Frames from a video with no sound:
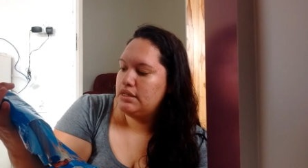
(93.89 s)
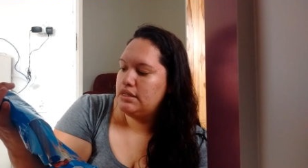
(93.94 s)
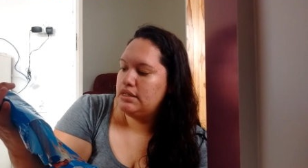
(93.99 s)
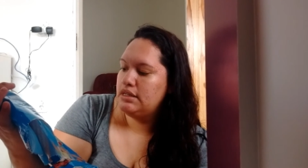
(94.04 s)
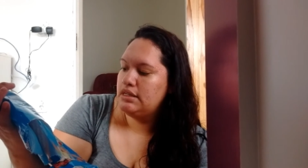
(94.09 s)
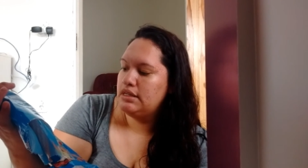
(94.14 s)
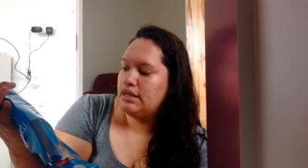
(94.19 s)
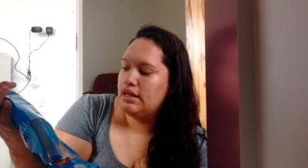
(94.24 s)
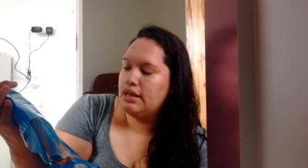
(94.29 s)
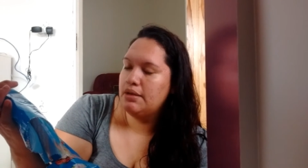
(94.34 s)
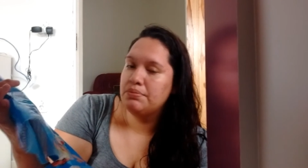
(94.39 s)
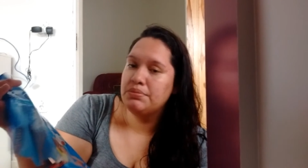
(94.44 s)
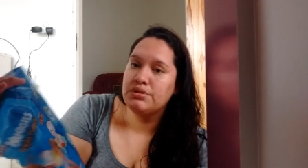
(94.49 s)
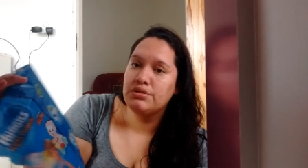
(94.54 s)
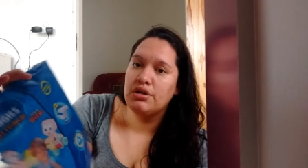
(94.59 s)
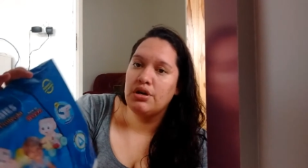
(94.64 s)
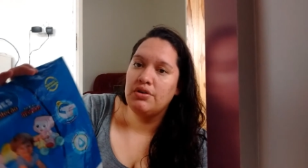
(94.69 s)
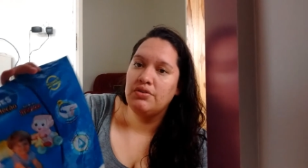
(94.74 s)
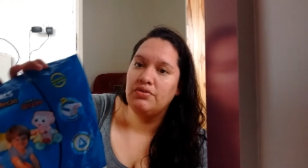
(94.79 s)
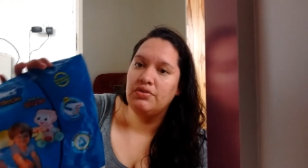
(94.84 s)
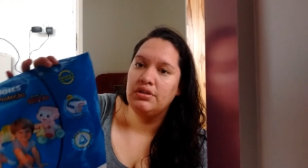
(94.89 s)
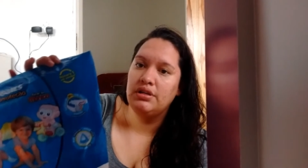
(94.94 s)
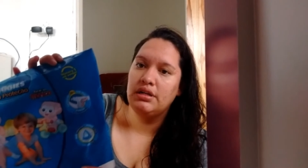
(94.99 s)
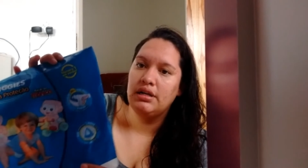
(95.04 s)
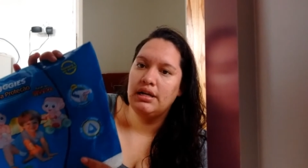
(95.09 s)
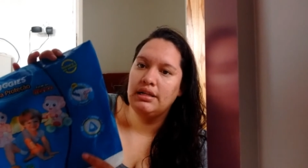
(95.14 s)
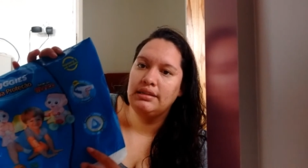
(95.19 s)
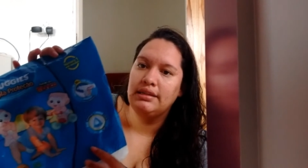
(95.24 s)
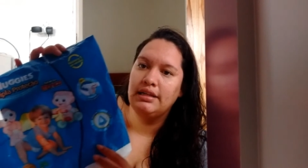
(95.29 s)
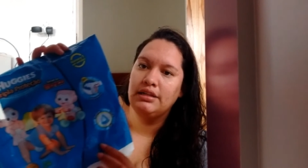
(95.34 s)
E ela
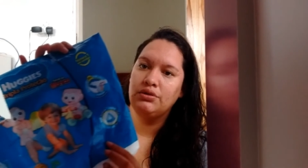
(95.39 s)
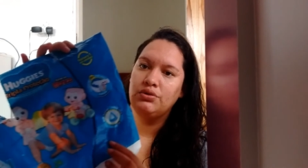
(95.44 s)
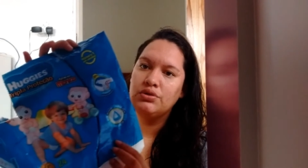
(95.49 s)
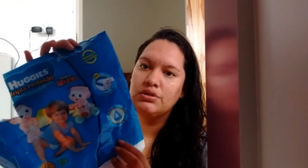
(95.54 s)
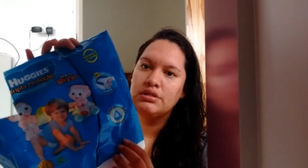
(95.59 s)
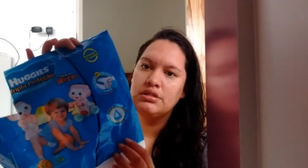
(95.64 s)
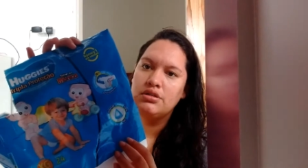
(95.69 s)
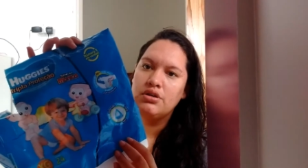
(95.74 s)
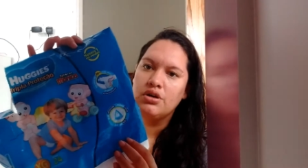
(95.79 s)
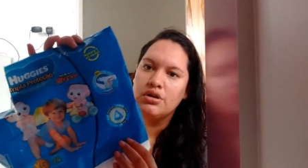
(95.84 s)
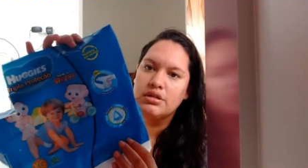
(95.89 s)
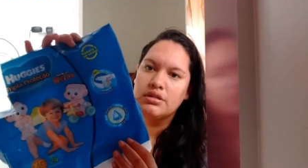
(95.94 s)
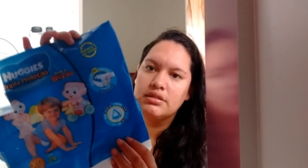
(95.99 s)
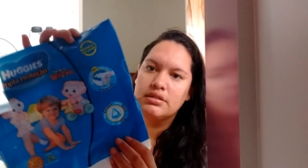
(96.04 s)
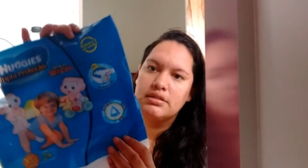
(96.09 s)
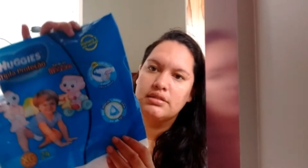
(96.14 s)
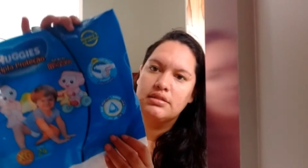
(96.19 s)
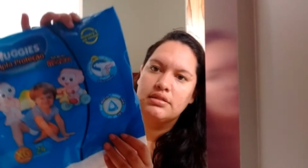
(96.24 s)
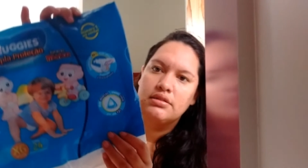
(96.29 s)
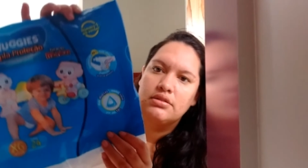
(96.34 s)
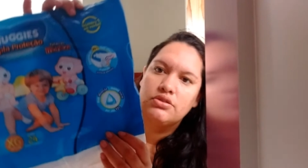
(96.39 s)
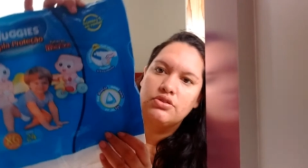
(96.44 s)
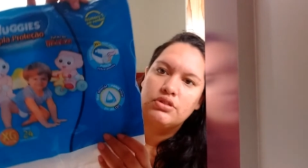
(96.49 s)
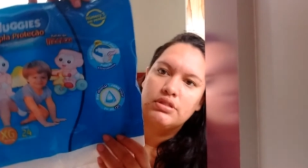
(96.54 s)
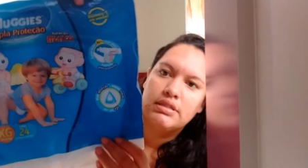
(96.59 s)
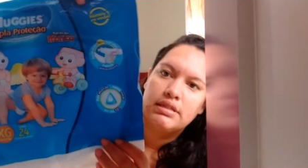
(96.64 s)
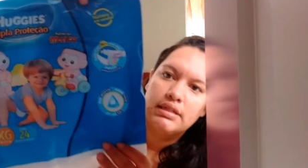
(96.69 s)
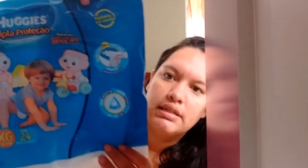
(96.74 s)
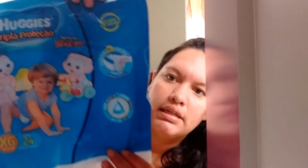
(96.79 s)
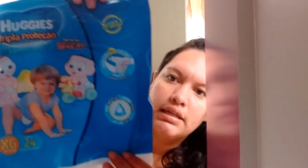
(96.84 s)
absorve até 12 horas.
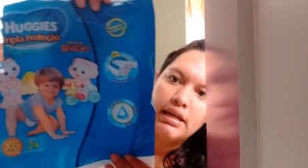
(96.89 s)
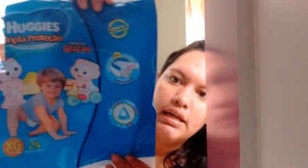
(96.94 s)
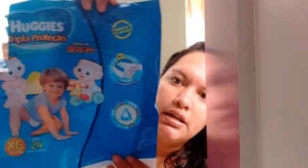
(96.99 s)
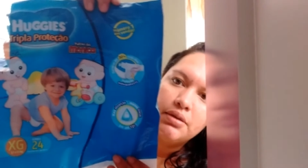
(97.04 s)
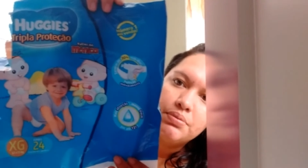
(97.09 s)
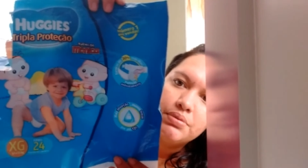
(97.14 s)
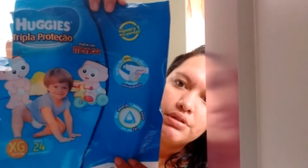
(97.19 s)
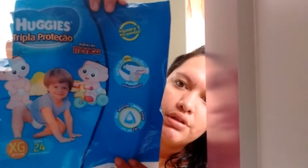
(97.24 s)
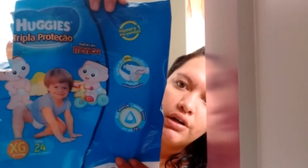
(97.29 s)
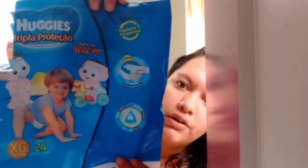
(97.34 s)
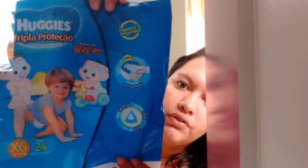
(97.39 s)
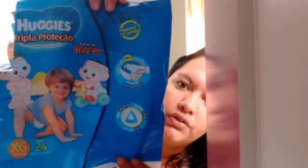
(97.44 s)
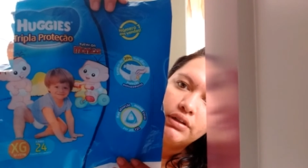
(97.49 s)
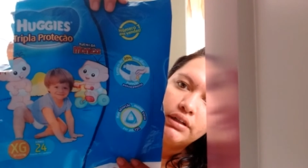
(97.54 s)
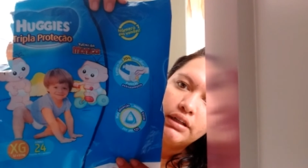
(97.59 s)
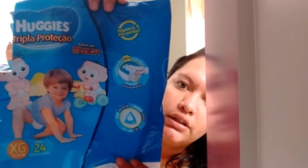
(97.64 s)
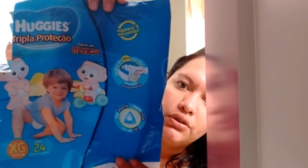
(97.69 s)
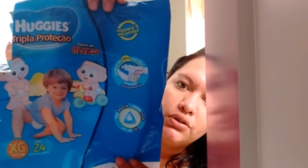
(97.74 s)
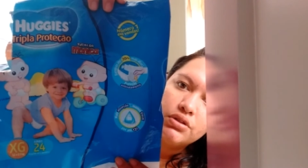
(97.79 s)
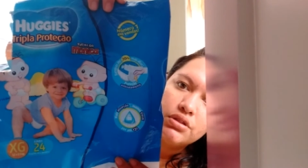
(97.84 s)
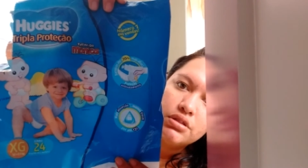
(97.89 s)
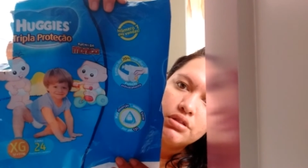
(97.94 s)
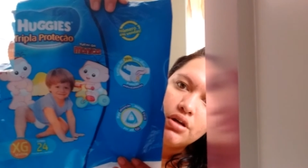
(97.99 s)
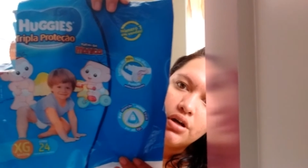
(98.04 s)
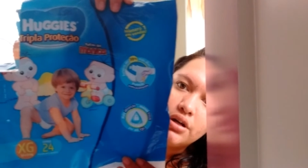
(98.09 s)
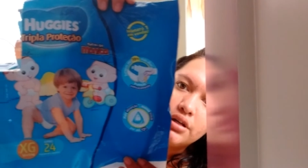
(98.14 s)
Diz aqui que ela absorve até 12